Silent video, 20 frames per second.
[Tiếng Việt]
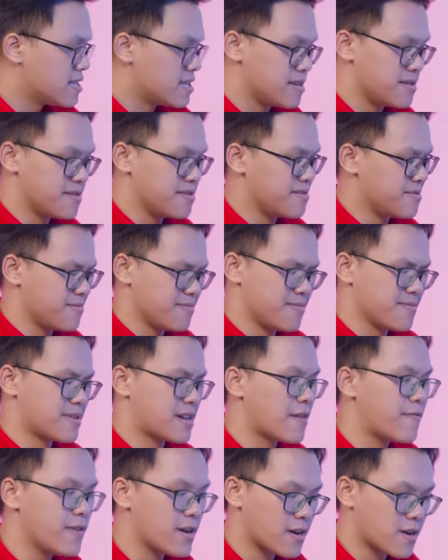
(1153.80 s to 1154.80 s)
thì
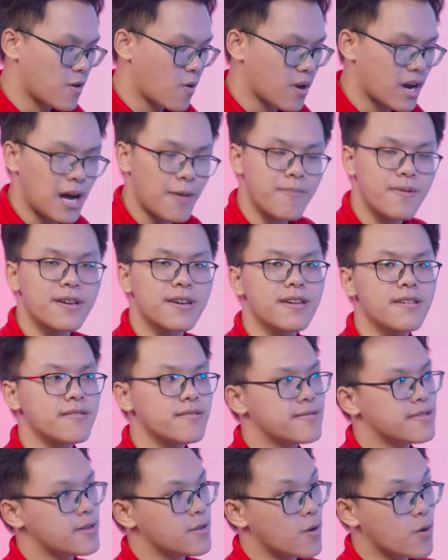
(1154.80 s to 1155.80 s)
cái việc có cái hấp đấy
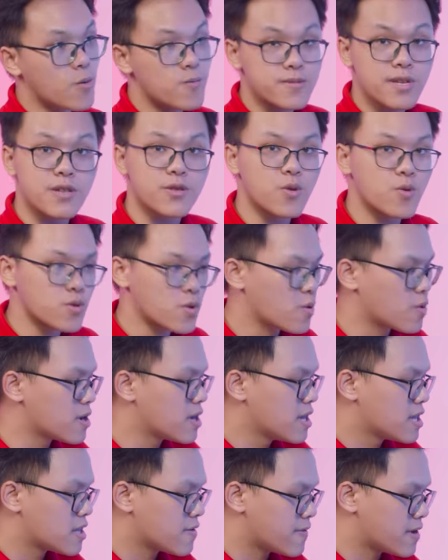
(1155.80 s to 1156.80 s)
thì nó cũng rất là tốt thôi
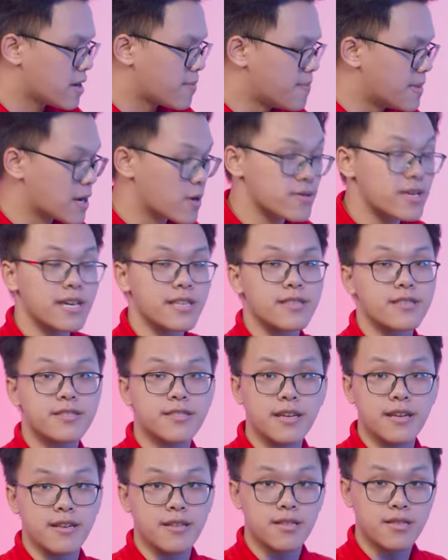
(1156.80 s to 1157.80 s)
tại vì mình có thể
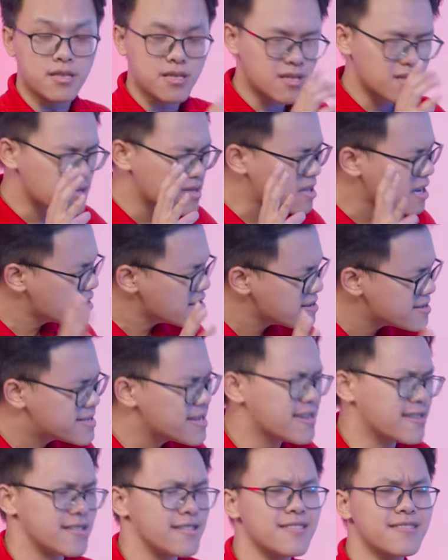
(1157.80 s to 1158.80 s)
chỉnh tinh
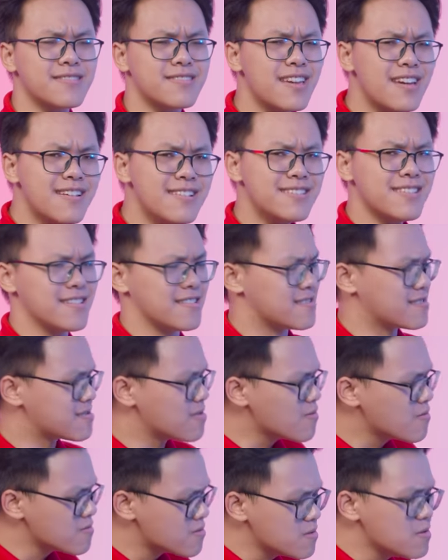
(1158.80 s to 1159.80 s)
chỉnh nhá tinh chỉnh
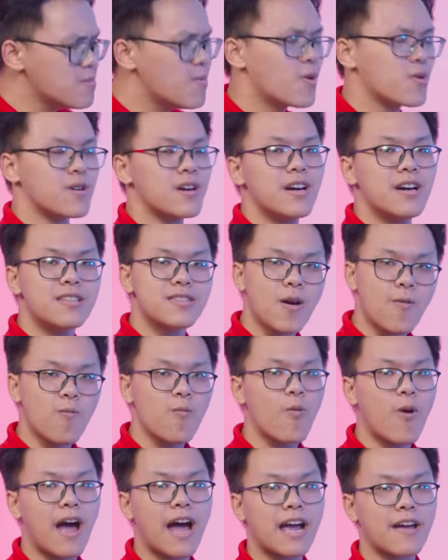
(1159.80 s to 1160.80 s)
từng thứ một
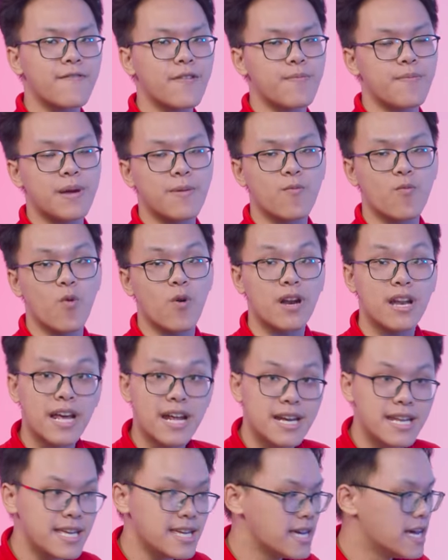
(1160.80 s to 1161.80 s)
thông qua cái phần mềm của
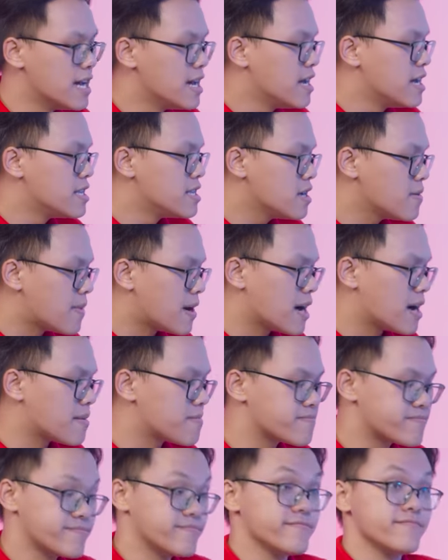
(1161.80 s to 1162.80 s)
Leali nhưng mà
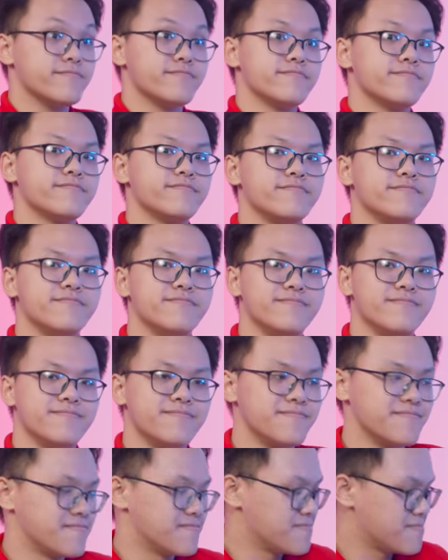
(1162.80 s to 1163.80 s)

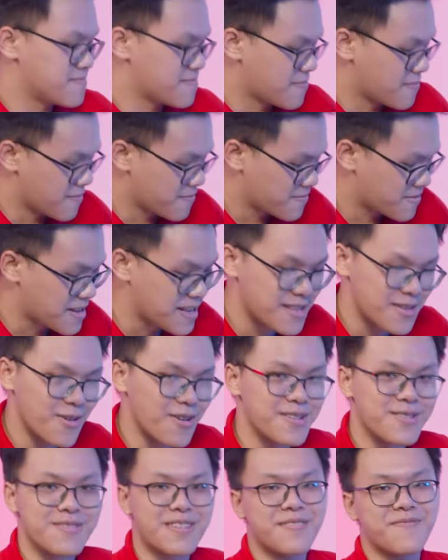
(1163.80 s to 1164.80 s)
um, tất nhiên
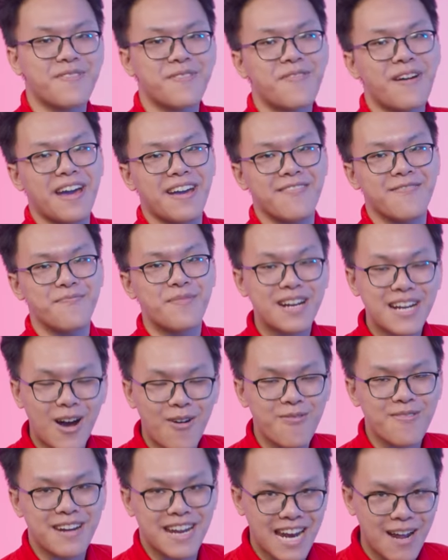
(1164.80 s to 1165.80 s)
rồi chúng ta vẫn phải mất
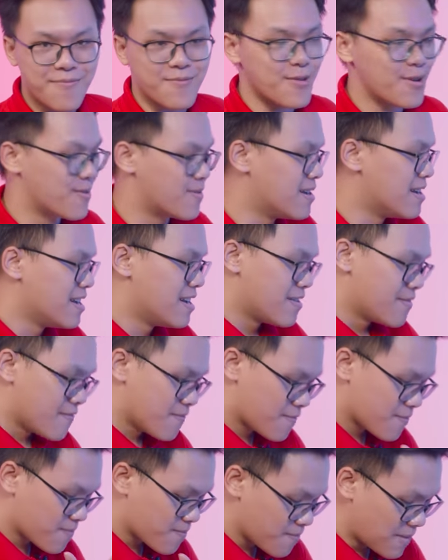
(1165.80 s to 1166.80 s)
công để lắp đúng không
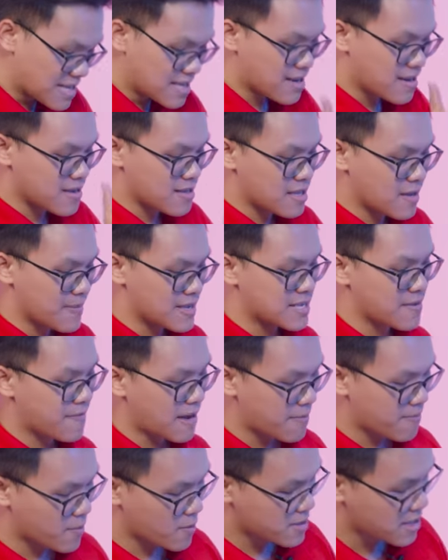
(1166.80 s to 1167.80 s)
bây giờ thì mình xin
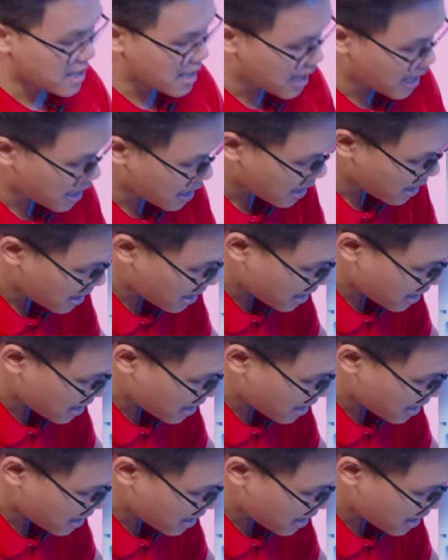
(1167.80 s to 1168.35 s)
phép đó chính là